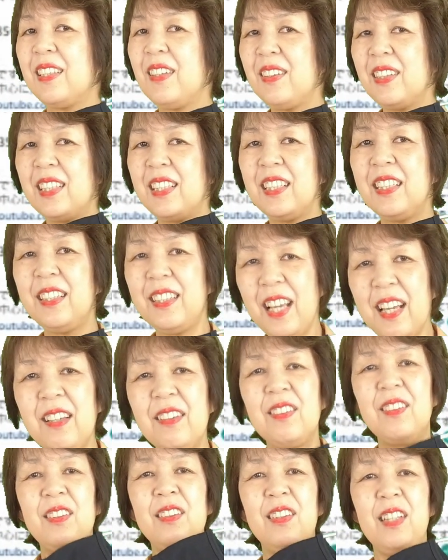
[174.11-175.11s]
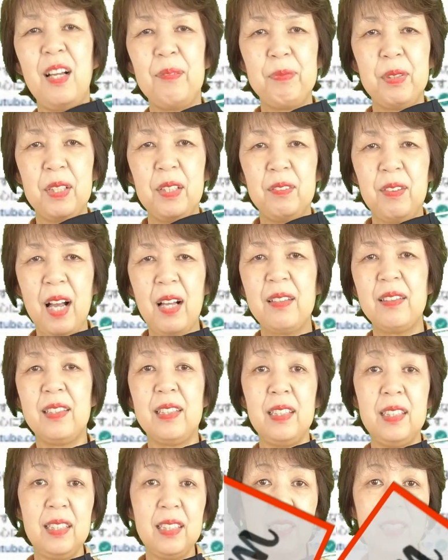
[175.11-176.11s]
そう知って、ふなぴーは
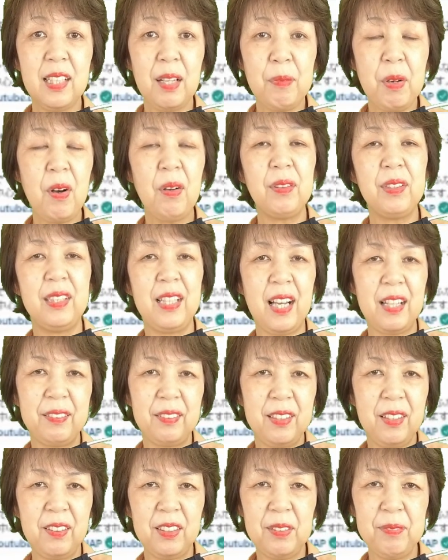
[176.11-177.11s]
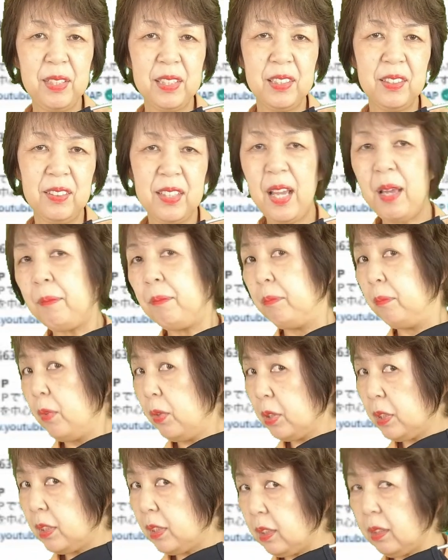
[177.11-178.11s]
インスタもやっておりますので、
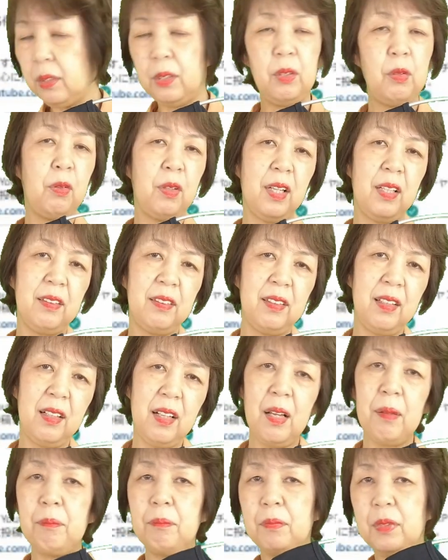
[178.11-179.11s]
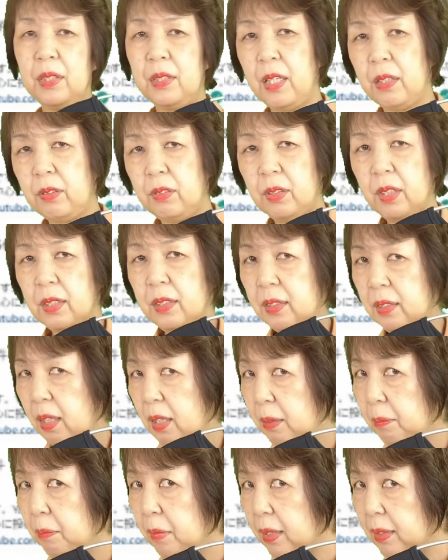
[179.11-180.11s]
もしよかったら見てくだ
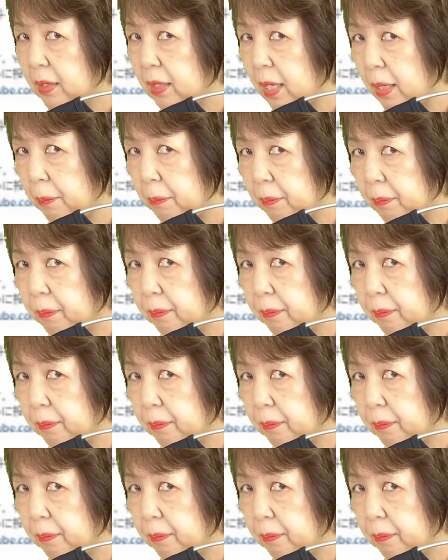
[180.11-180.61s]
さいませ。